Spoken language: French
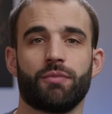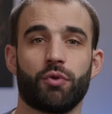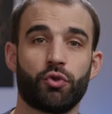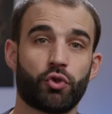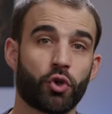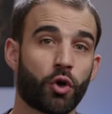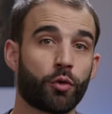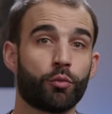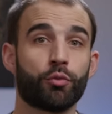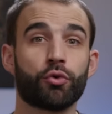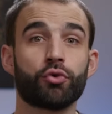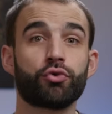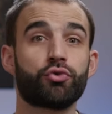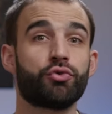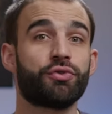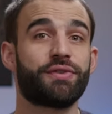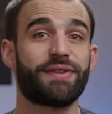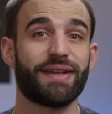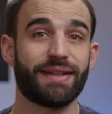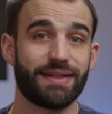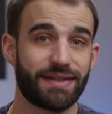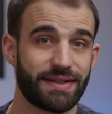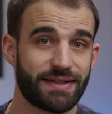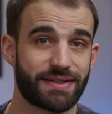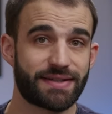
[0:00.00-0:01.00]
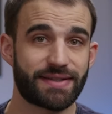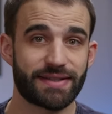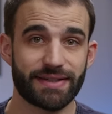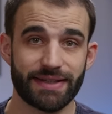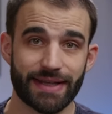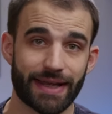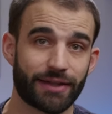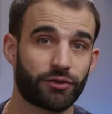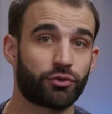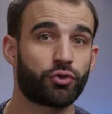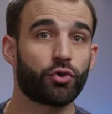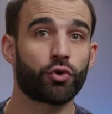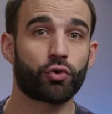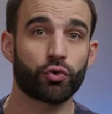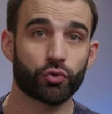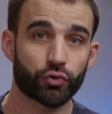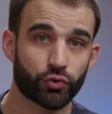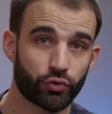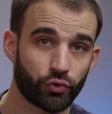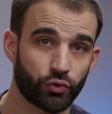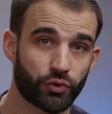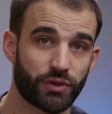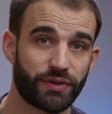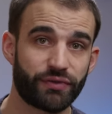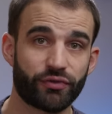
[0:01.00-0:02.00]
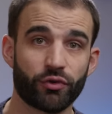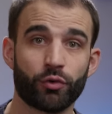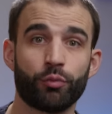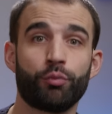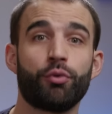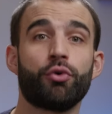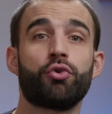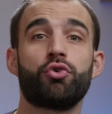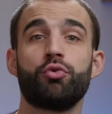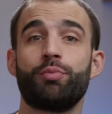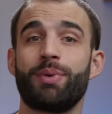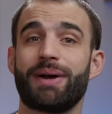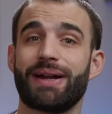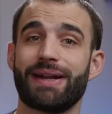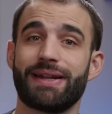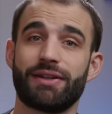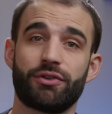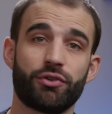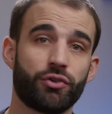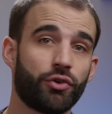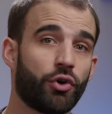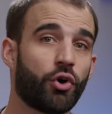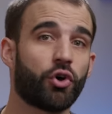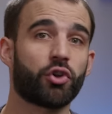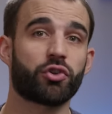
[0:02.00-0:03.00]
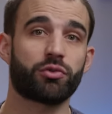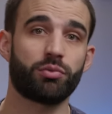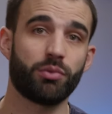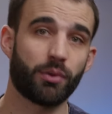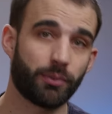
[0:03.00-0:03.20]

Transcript: Dans le monde du tennis, il y a deux contenus qui font beaucoup parler d'eux en ce